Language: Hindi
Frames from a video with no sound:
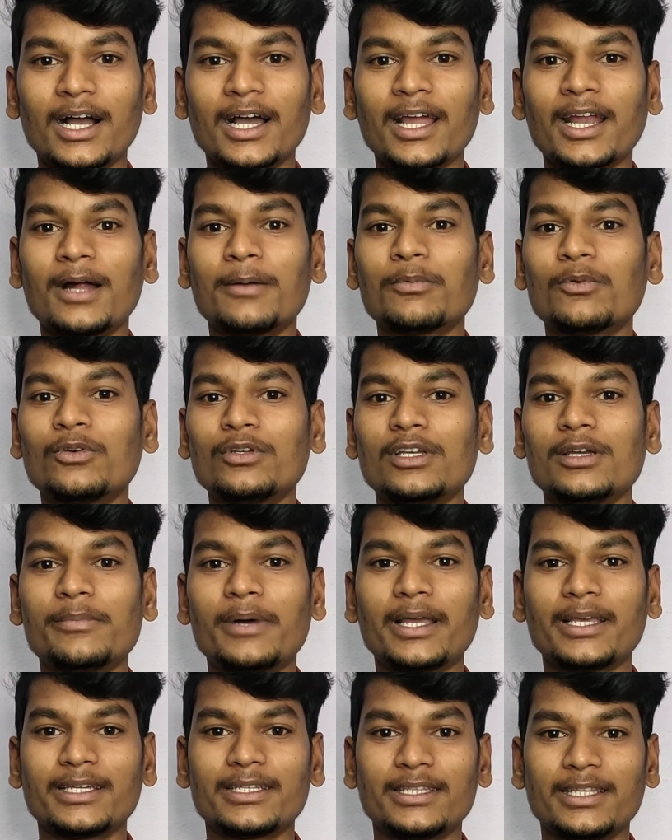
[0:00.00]
अगर आपको ये
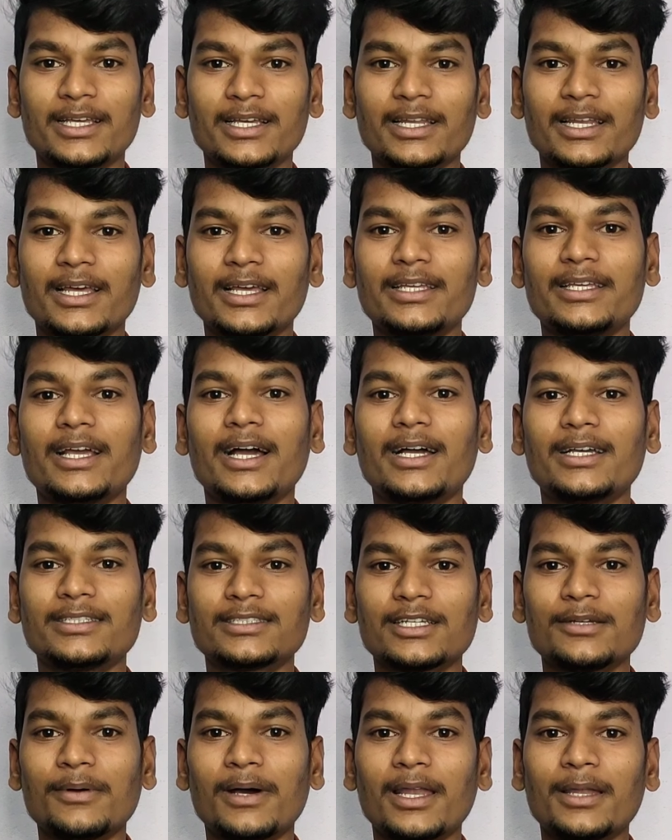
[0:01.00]
माइक देखना है या
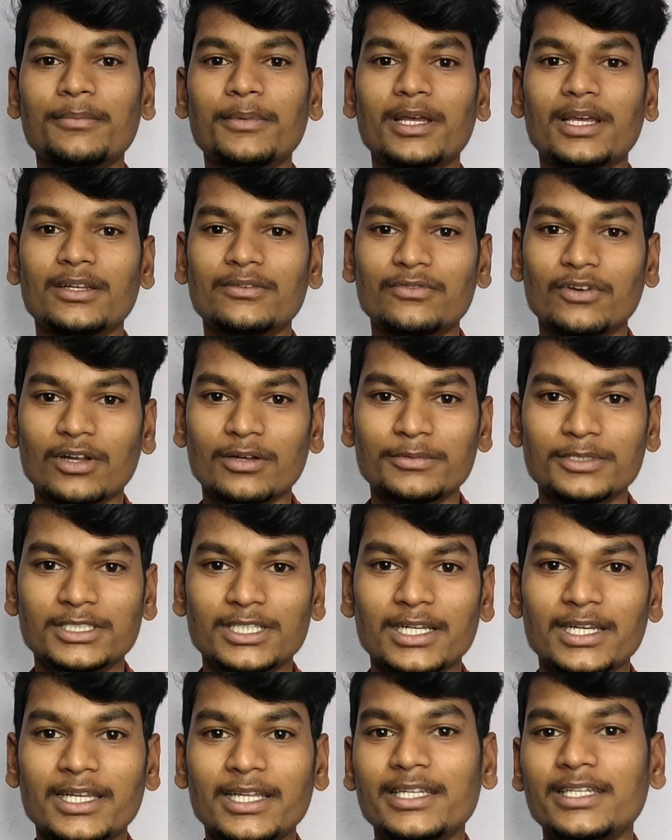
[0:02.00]
इसके बारे में
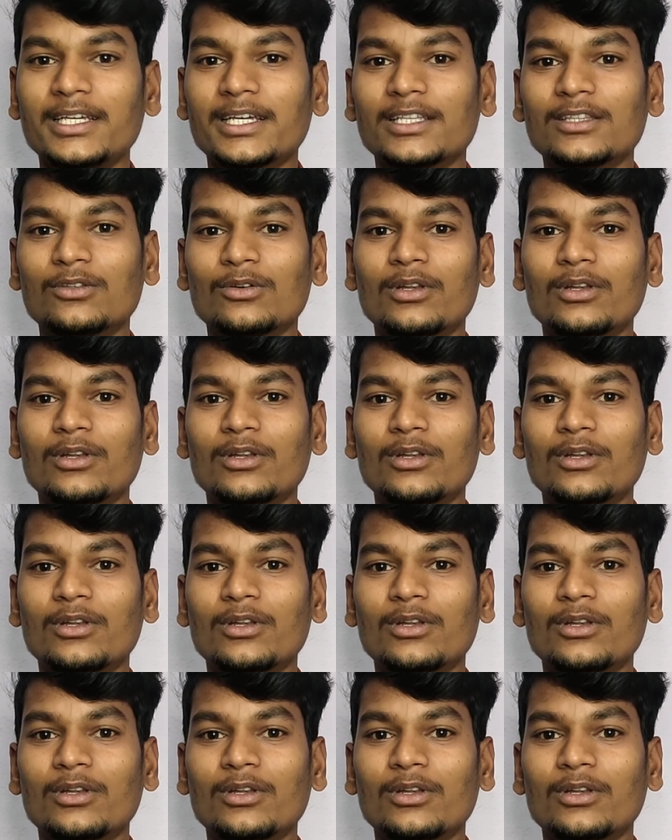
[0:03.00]
इन्फॉर्मेशन लेनी है